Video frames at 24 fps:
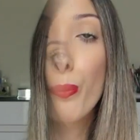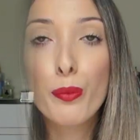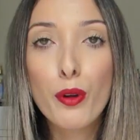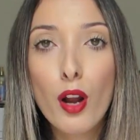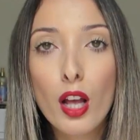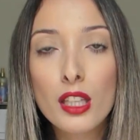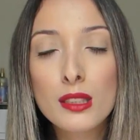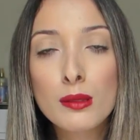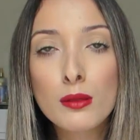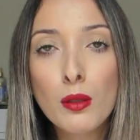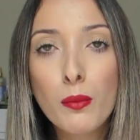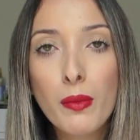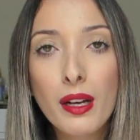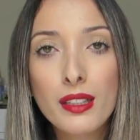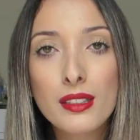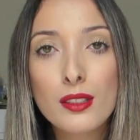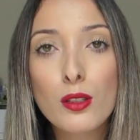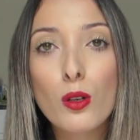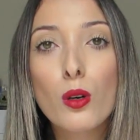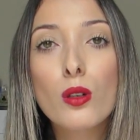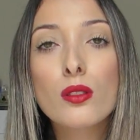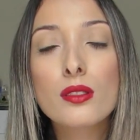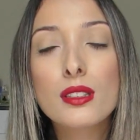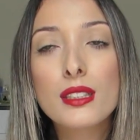Próximo
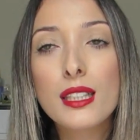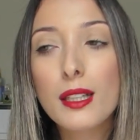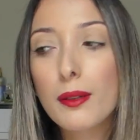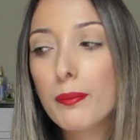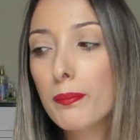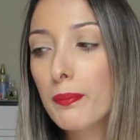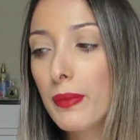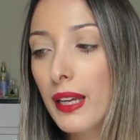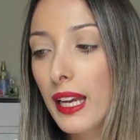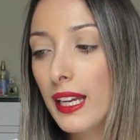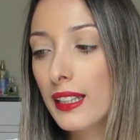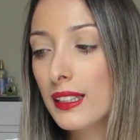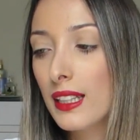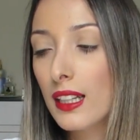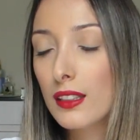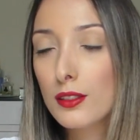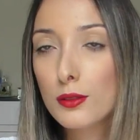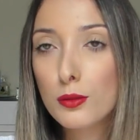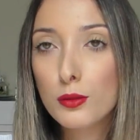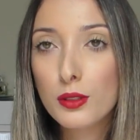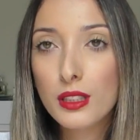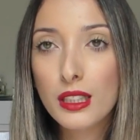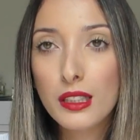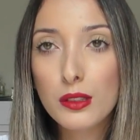batom, também
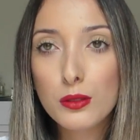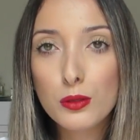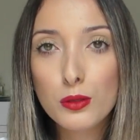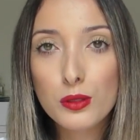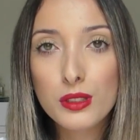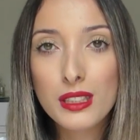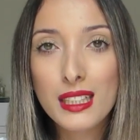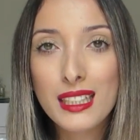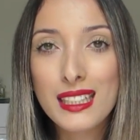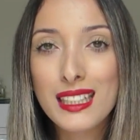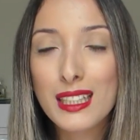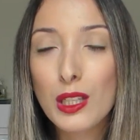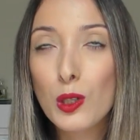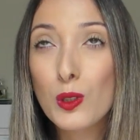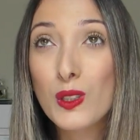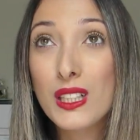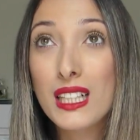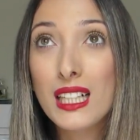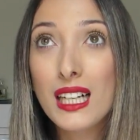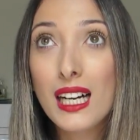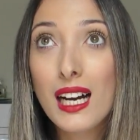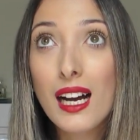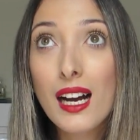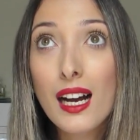Natura Una, que
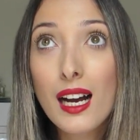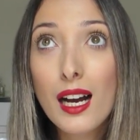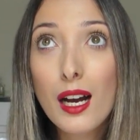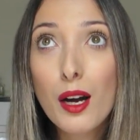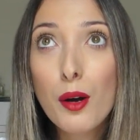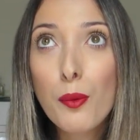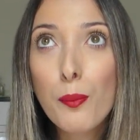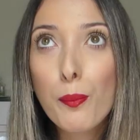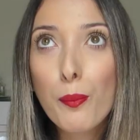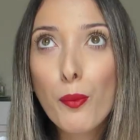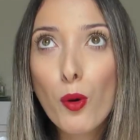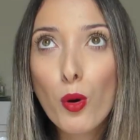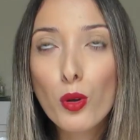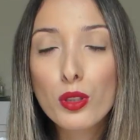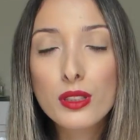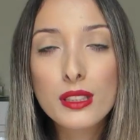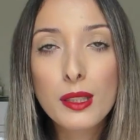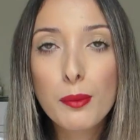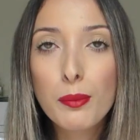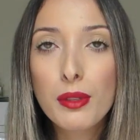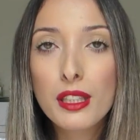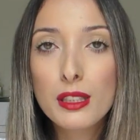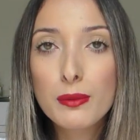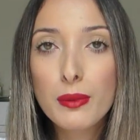eu amo,
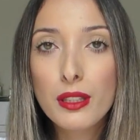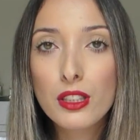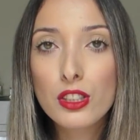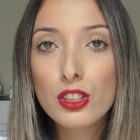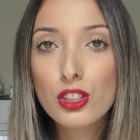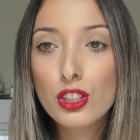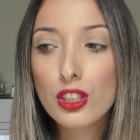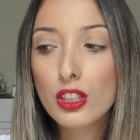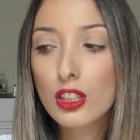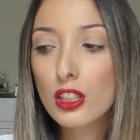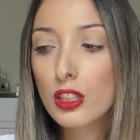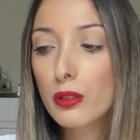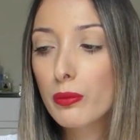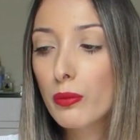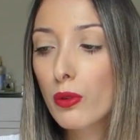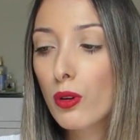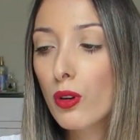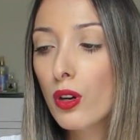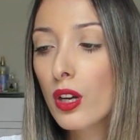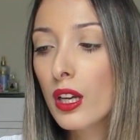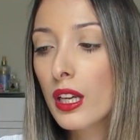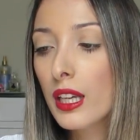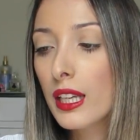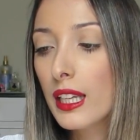simplesmente
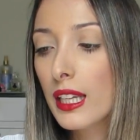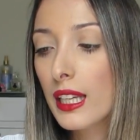amo.